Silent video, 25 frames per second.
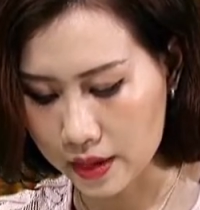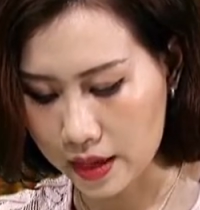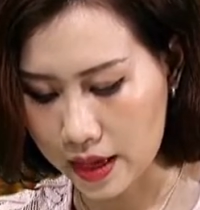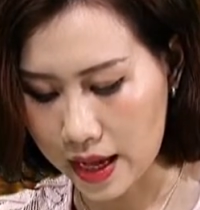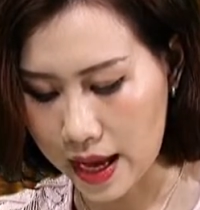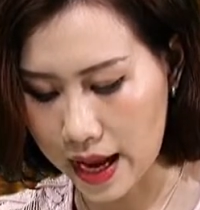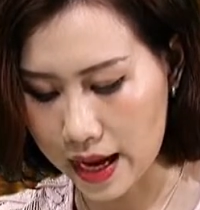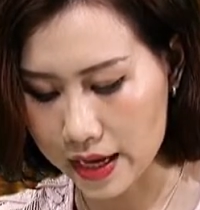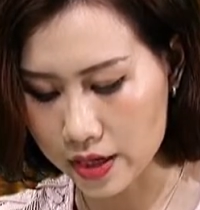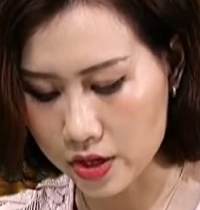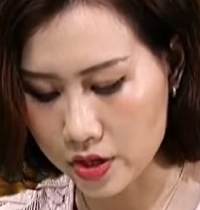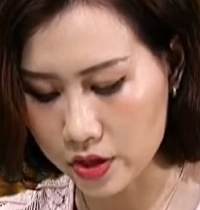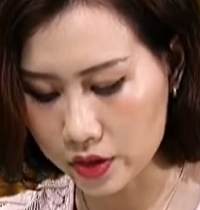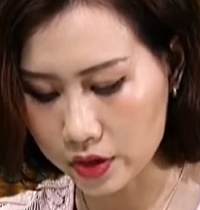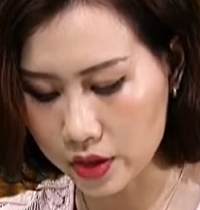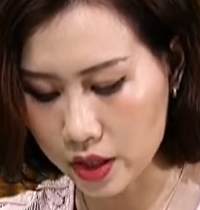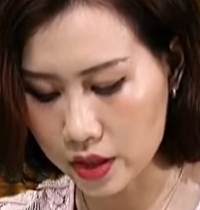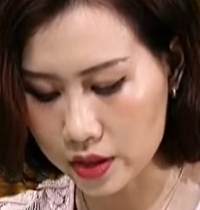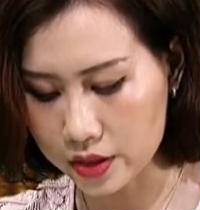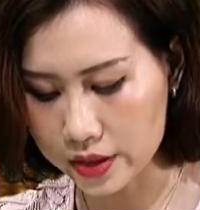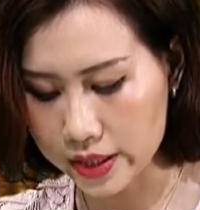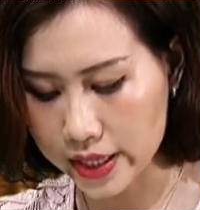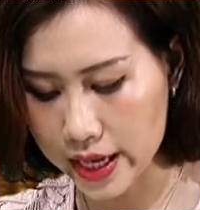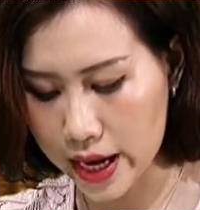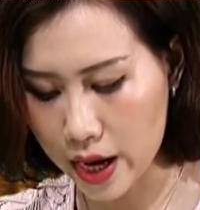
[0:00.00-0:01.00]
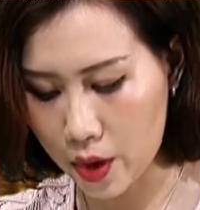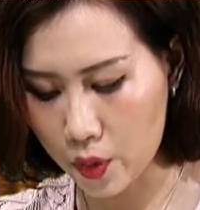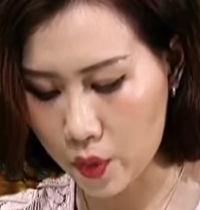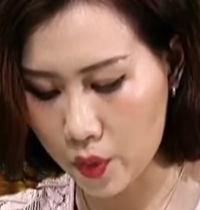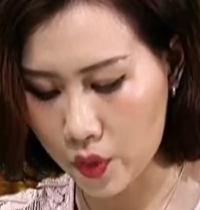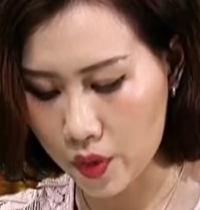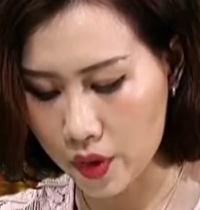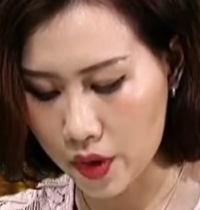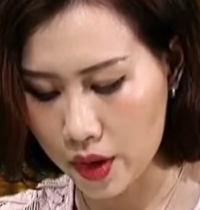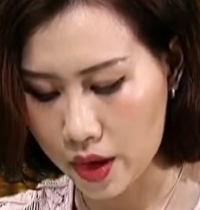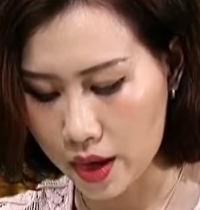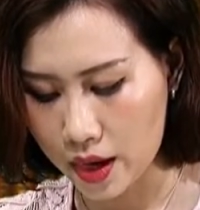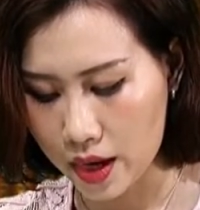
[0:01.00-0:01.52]
Hai đứa thân nhau
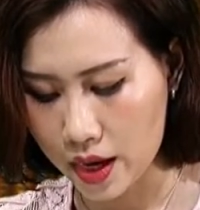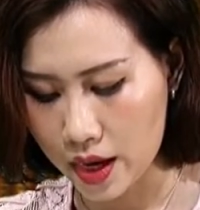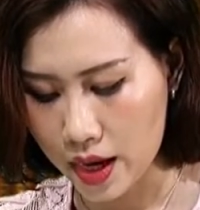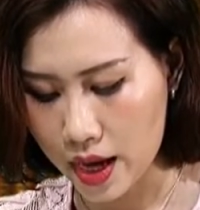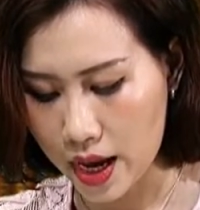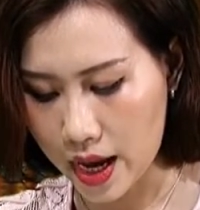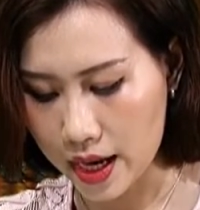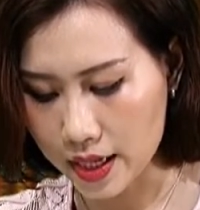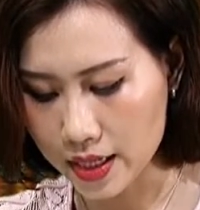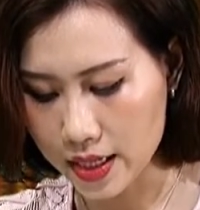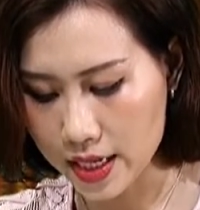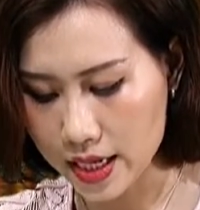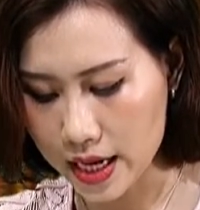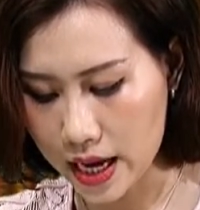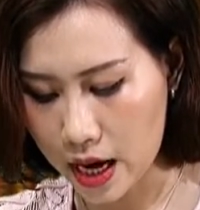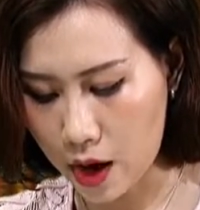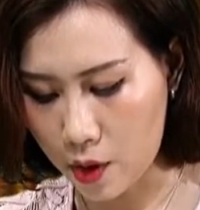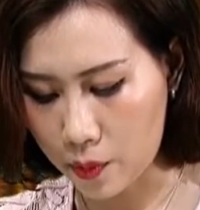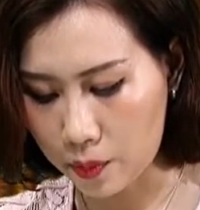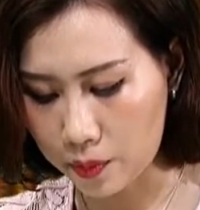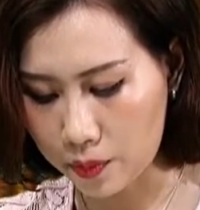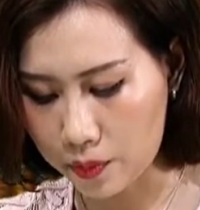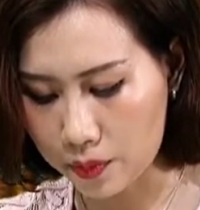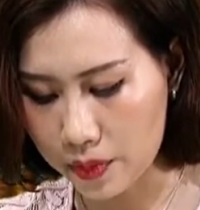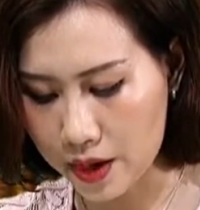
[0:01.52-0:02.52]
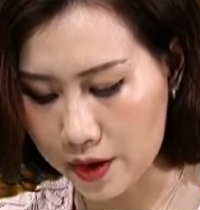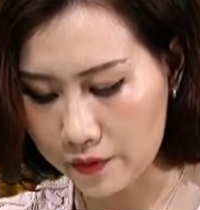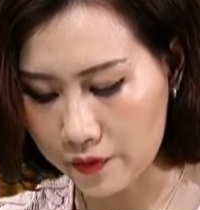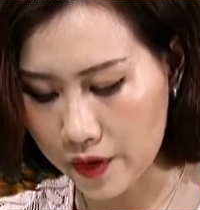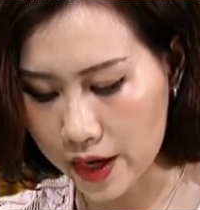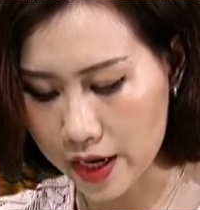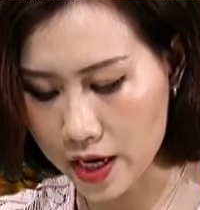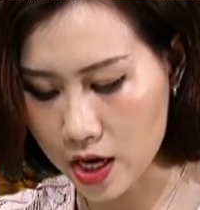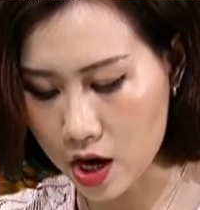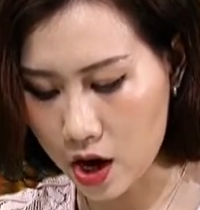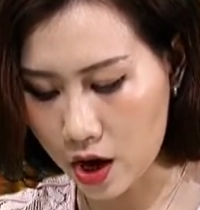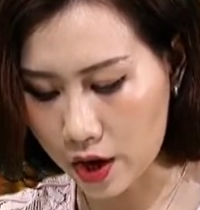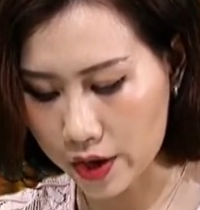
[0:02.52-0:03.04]
hễ đi học là
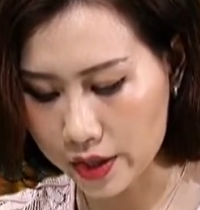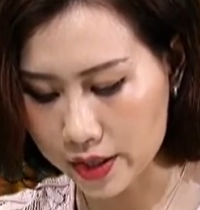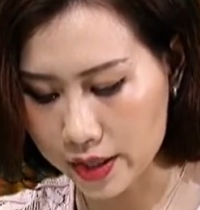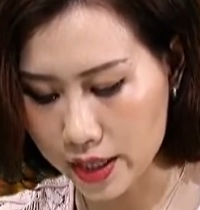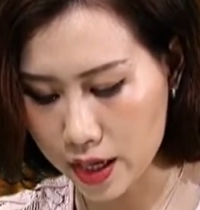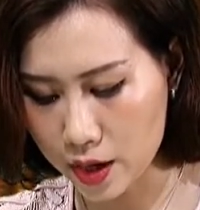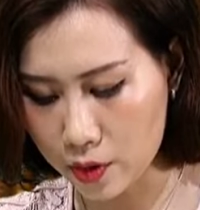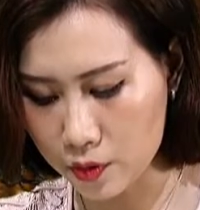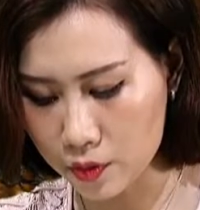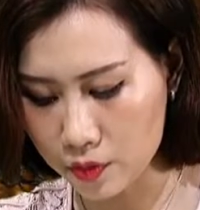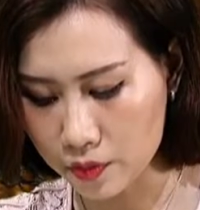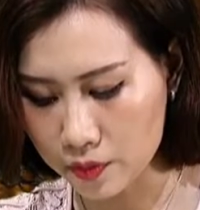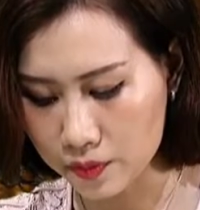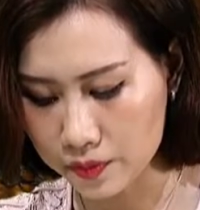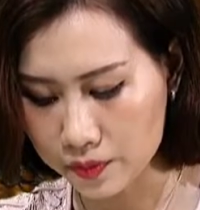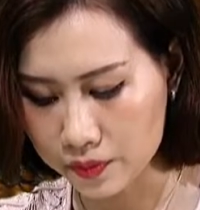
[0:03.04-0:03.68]
phải gọi nhau.